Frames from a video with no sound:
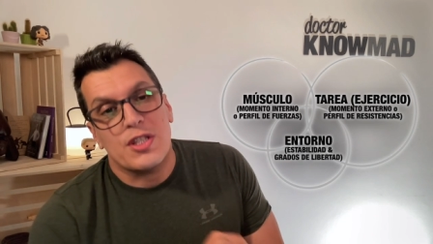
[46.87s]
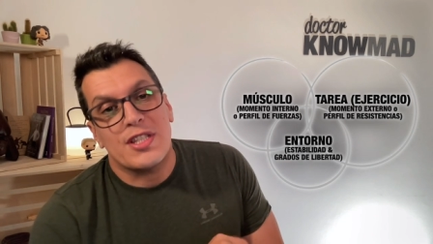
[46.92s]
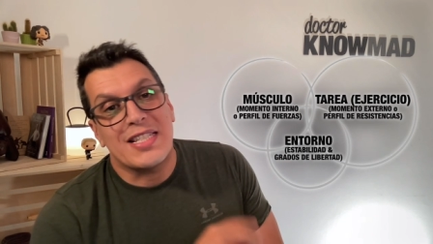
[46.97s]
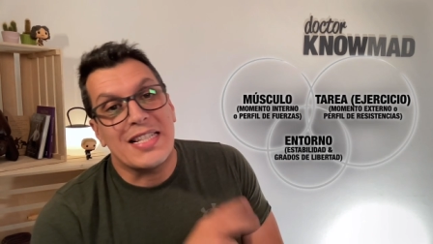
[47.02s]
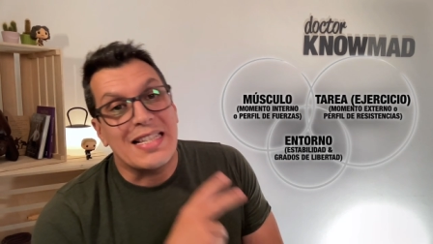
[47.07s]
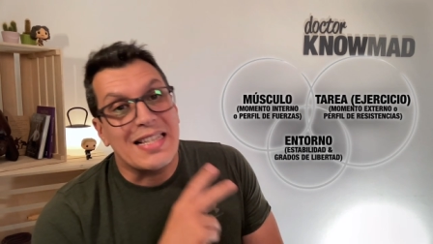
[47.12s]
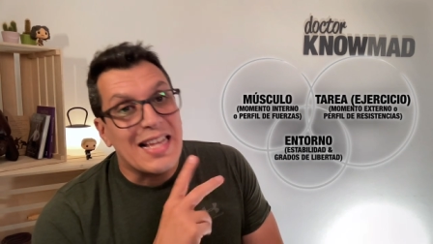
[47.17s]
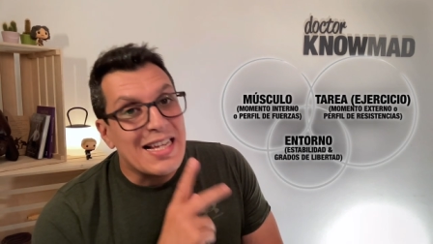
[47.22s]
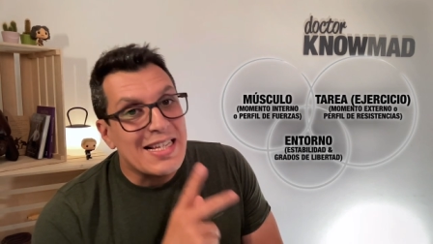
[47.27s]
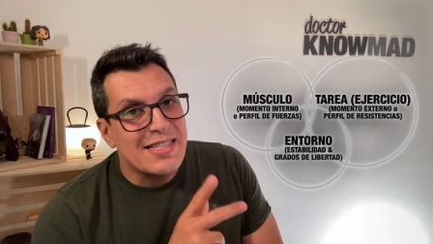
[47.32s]

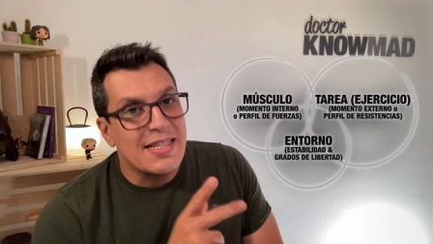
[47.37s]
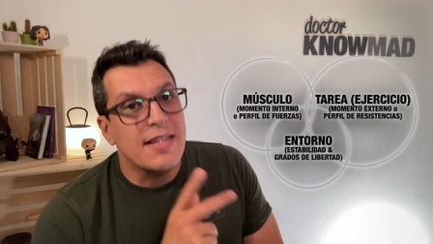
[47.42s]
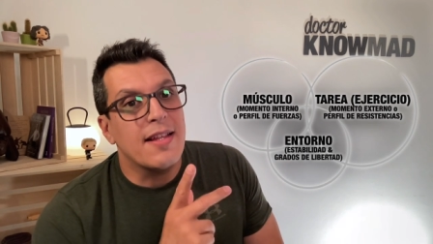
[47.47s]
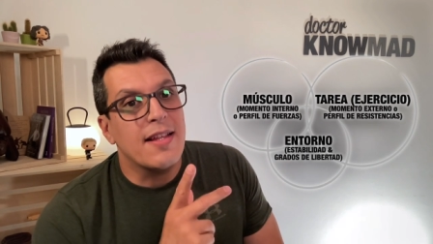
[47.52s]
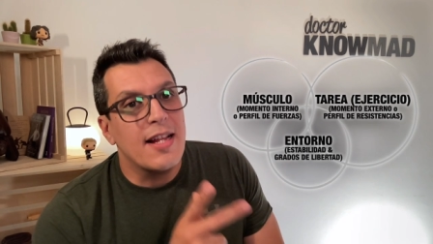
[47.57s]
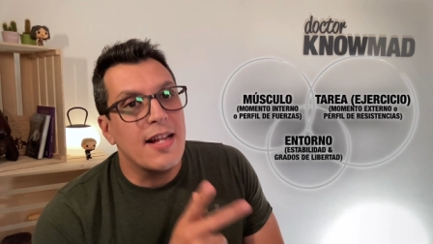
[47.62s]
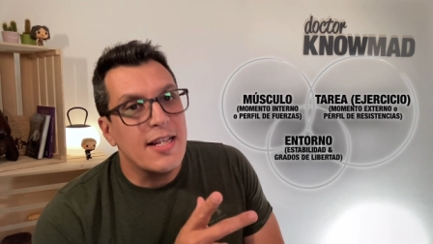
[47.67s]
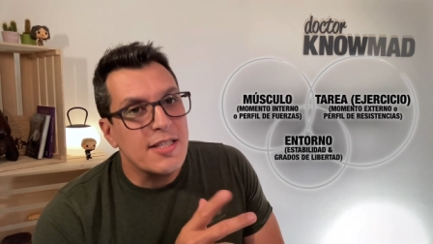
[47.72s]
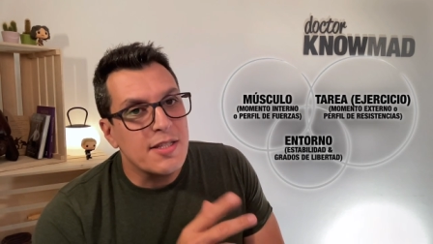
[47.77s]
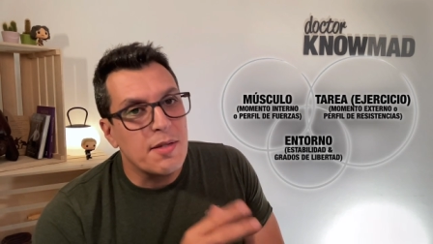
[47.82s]
si te es de
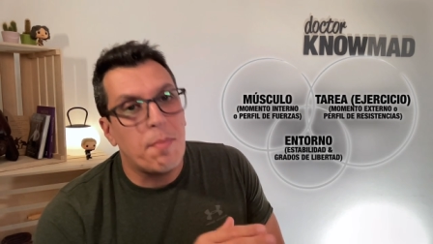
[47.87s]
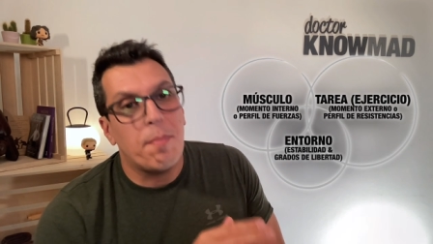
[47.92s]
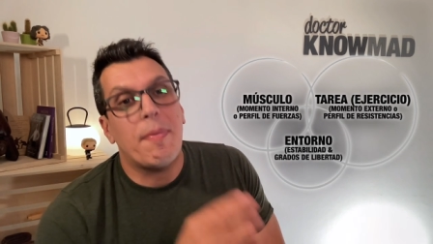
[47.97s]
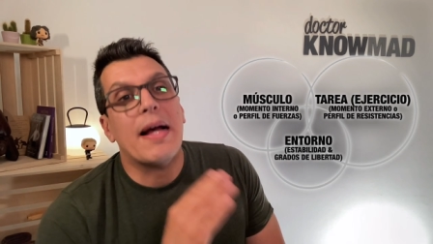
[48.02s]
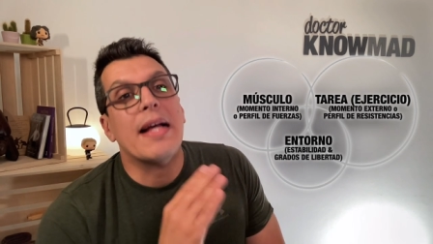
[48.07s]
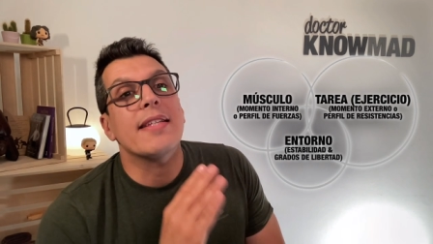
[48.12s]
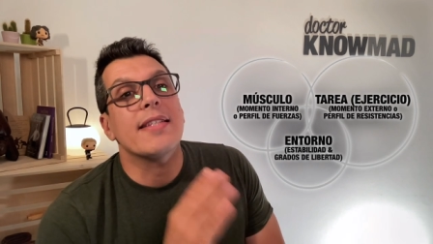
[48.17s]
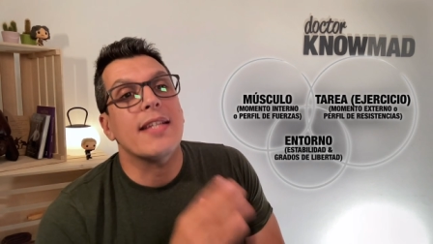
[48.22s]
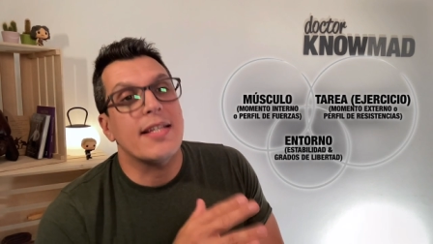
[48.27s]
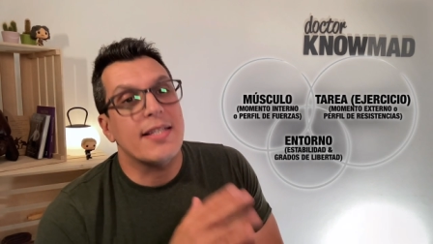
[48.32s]
interés,
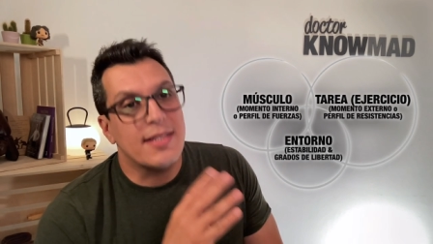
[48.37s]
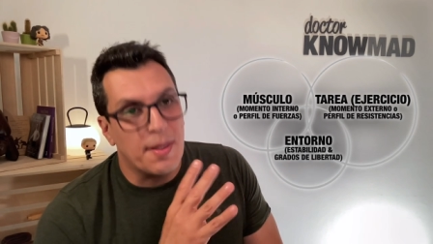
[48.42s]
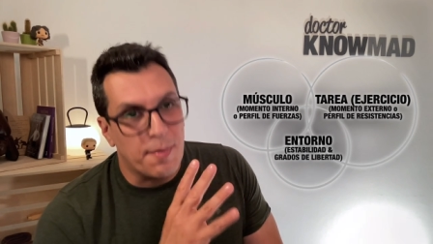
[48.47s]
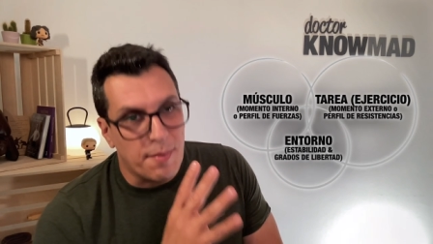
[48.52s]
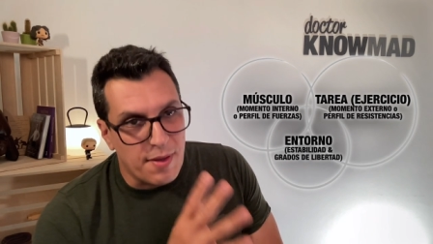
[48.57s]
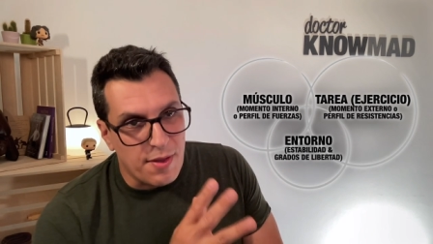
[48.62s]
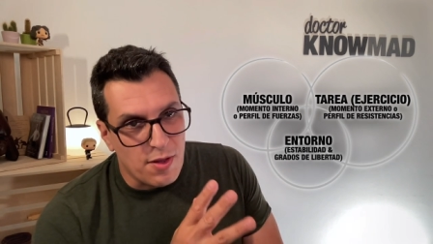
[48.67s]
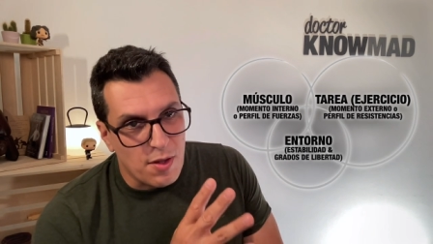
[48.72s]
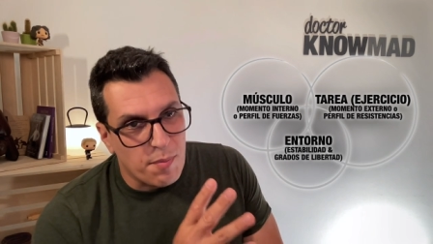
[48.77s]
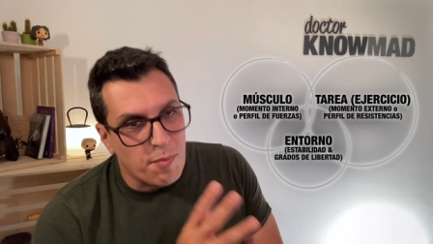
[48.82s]
pasa este
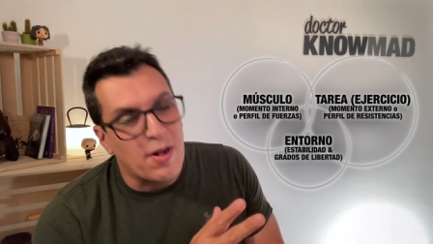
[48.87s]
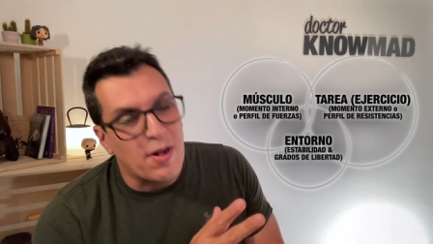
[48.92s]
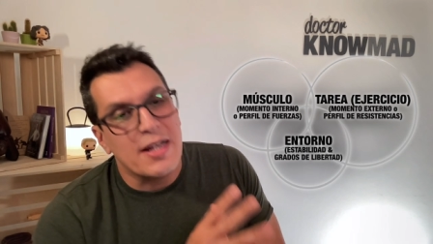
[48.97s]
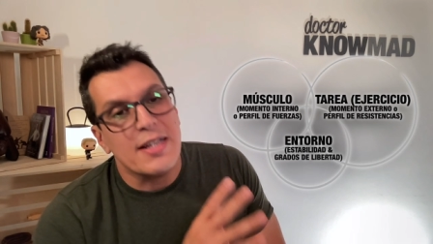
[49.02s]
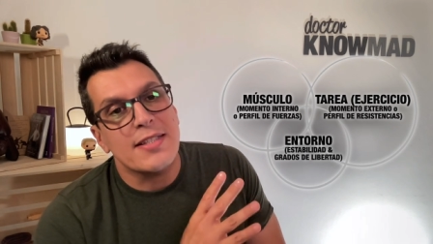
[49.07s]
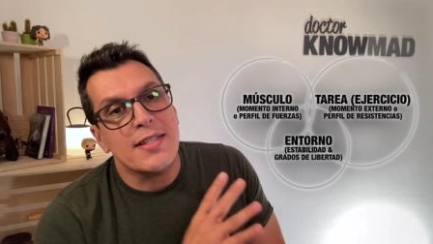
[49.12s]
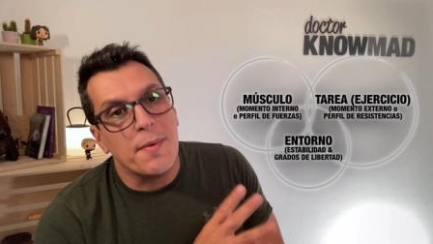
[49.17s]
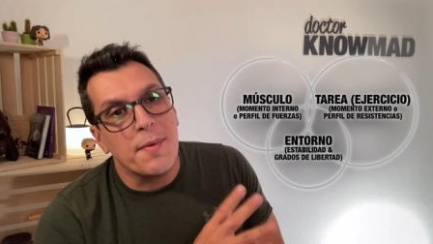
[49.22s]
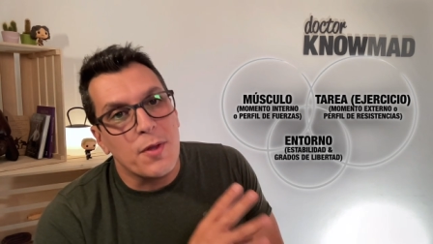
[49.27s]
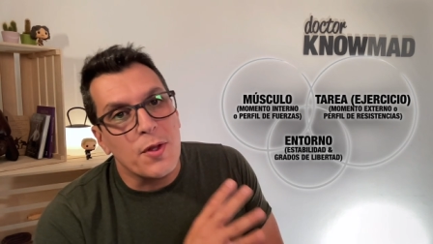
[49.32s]
vídeo porque
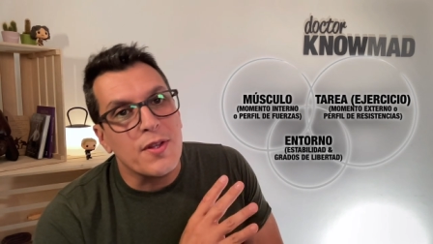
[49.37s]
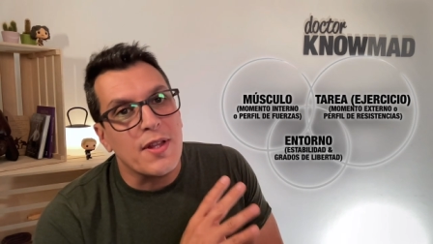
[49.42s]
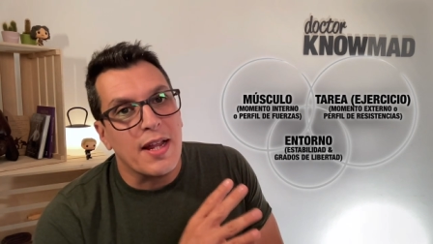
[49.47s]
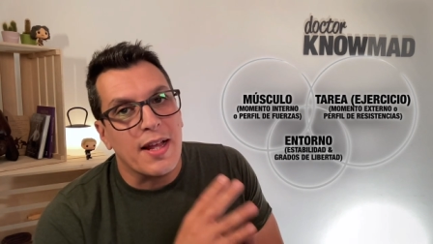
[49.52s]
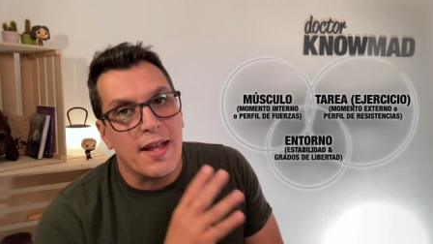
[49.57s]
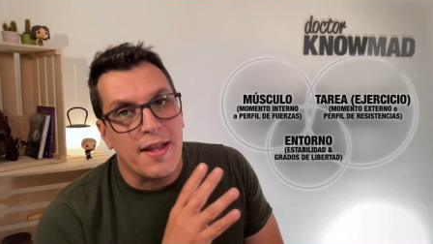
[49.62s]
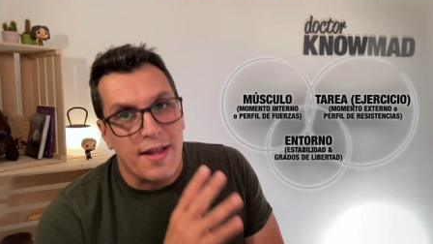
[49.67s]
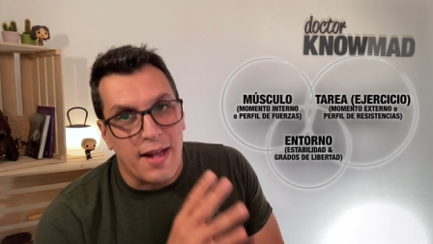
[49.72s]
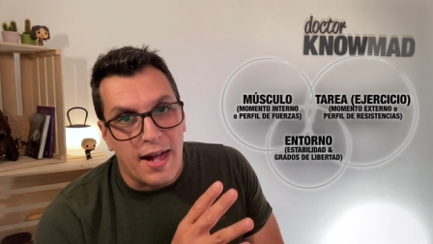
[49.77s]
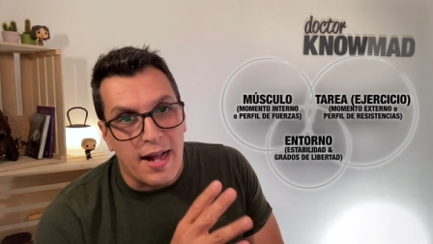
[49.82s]
este vídeo
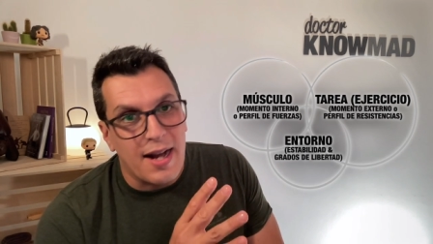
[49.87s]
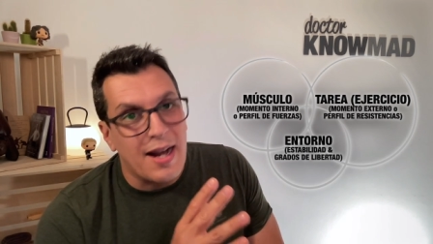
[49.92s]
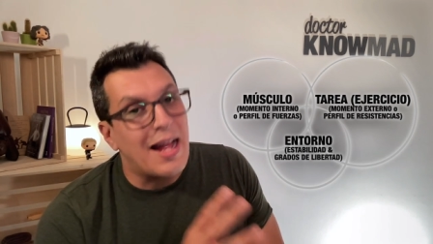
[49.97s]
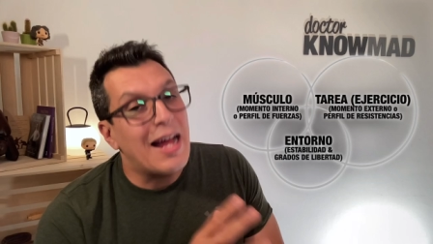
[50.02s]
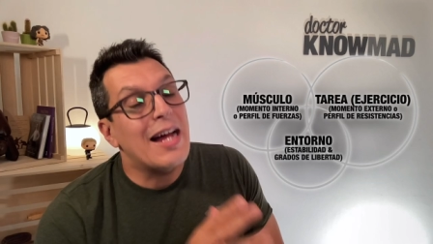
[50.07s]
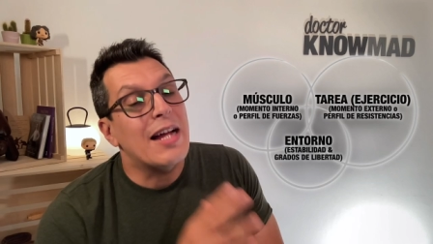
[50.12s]
tiene que llegar